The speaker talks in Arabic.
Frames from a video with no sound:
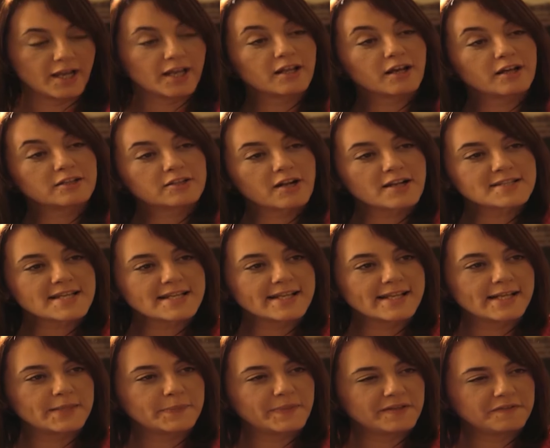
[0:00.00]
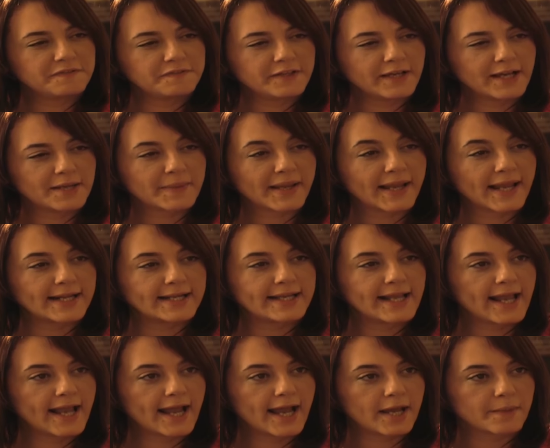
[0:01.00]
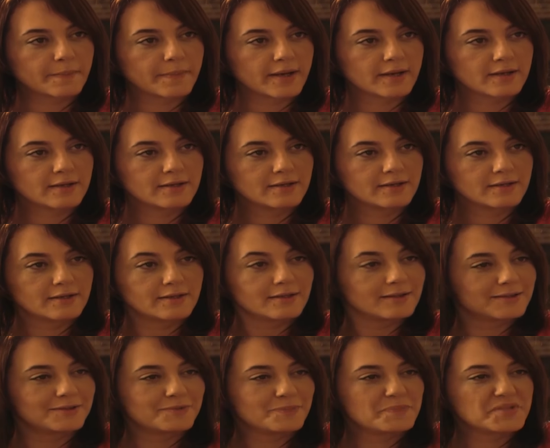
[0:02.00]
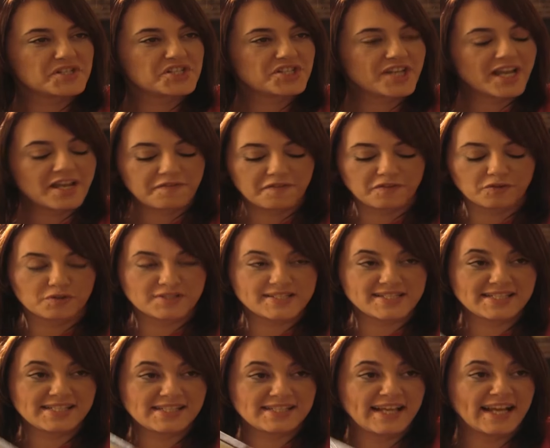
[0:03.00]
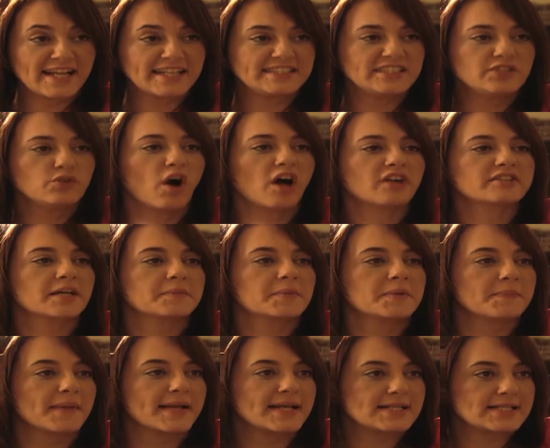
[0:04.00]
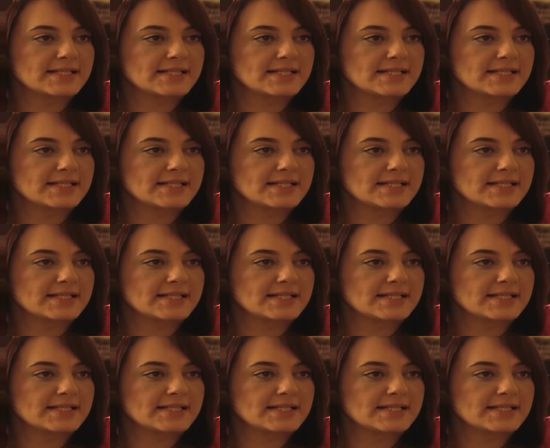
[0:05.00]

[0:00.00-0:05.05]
الغطرسه اللي البيه فيها مخلياه اعمى مش شايف ان السي ده يدينه اكتر من ما